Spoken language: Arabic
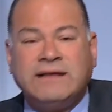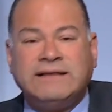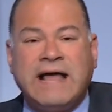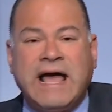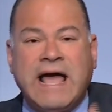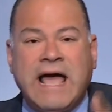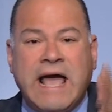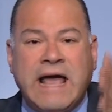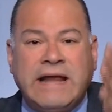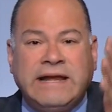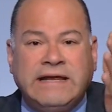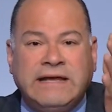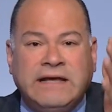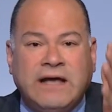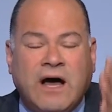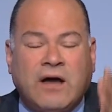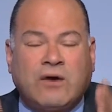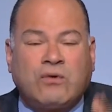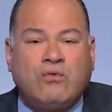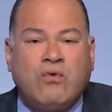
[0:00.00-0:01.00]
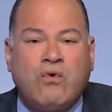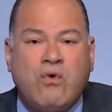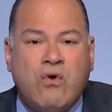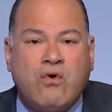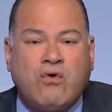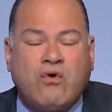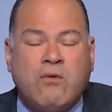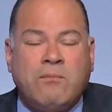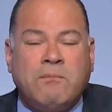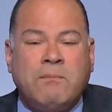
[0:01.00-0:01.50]
تاني
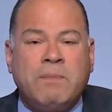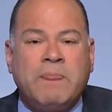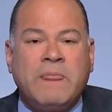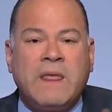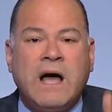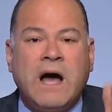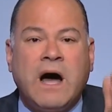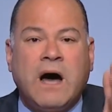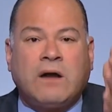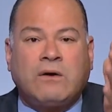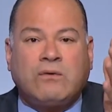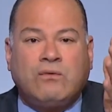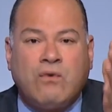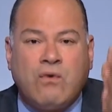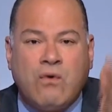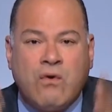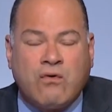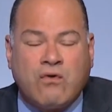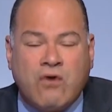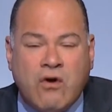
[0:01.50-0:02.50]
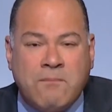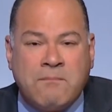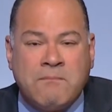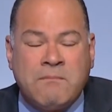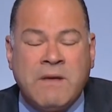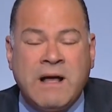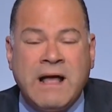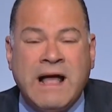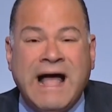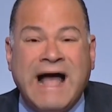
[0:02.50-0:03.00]
ارجوكم ارجوكم
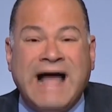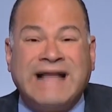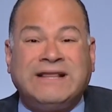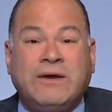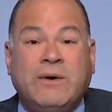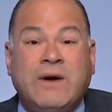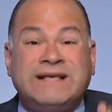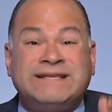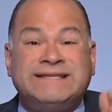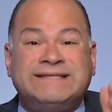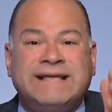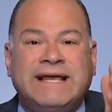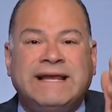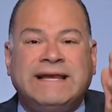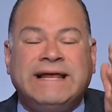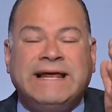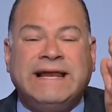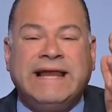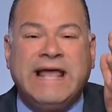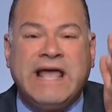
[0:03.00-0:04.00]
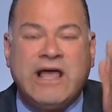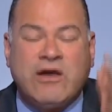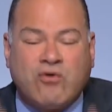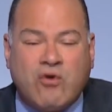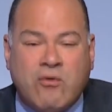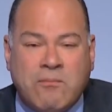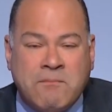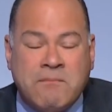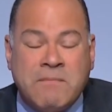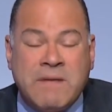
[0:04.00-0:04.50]
اتوسل
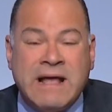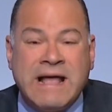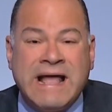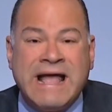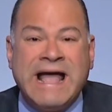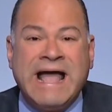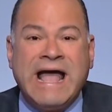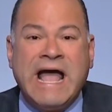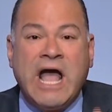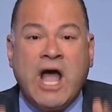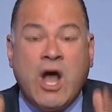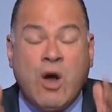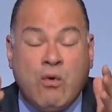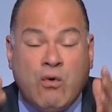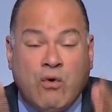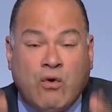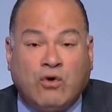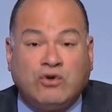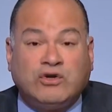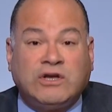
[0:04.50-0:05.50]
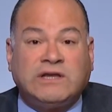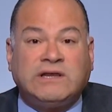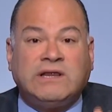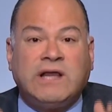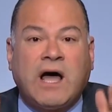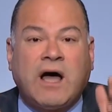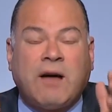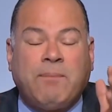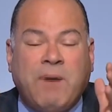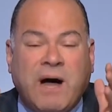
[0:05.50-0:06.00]
اليكم اوعوا
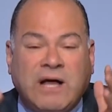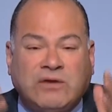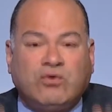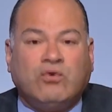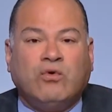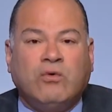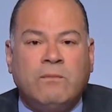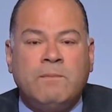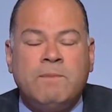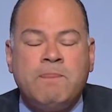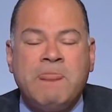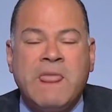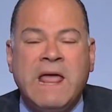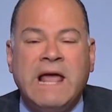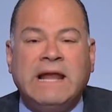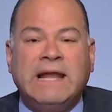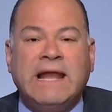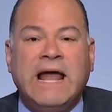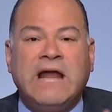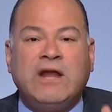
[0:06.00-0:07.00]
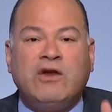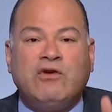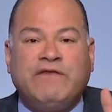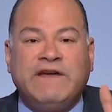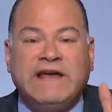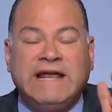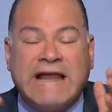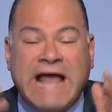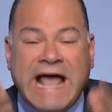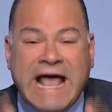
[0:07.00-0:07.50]
تتلخبطوا لأنه
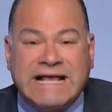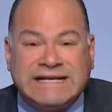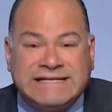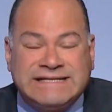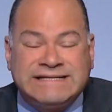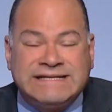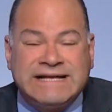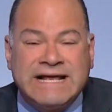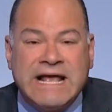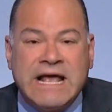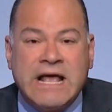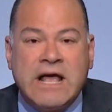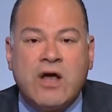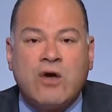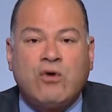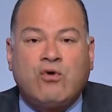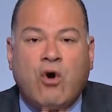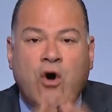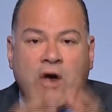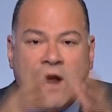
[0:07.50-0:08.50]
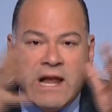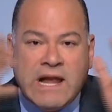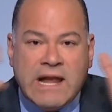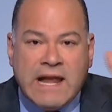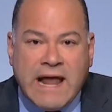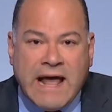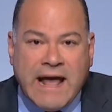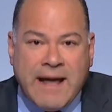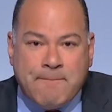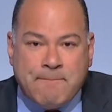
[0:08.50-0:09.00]
في ناس
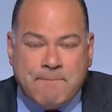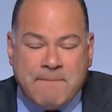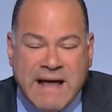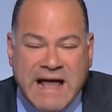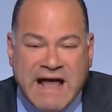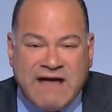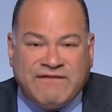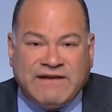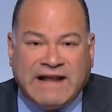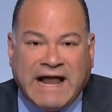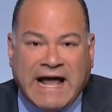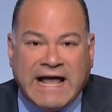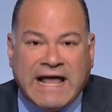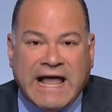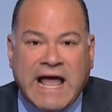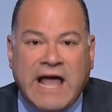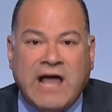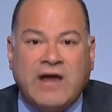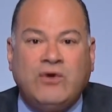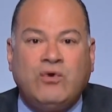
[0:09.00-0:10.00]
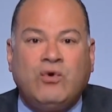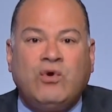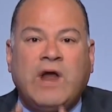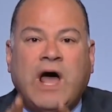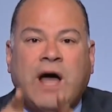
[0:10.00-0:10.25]
كل همها في الحياة إنه